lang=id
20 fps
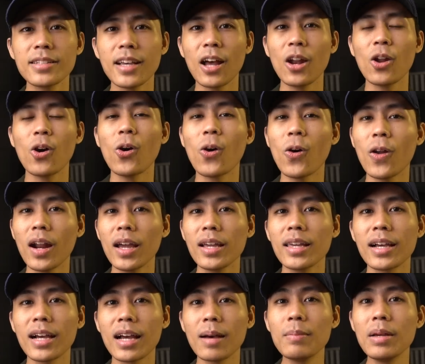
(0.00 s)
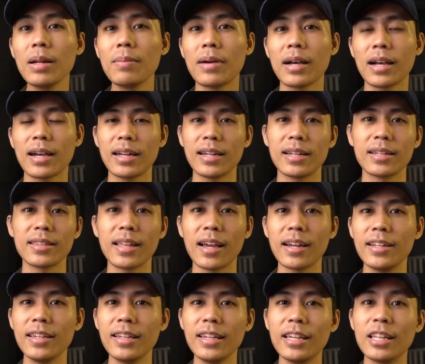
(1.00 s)
kalau orang yang ngambil makanan yang
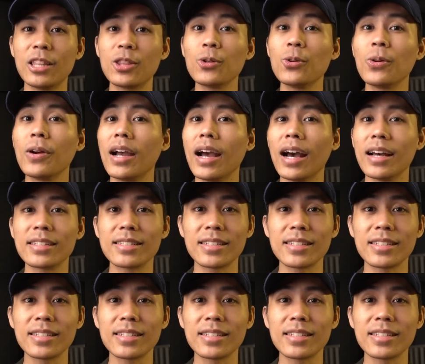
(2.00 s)
tadi itu nggak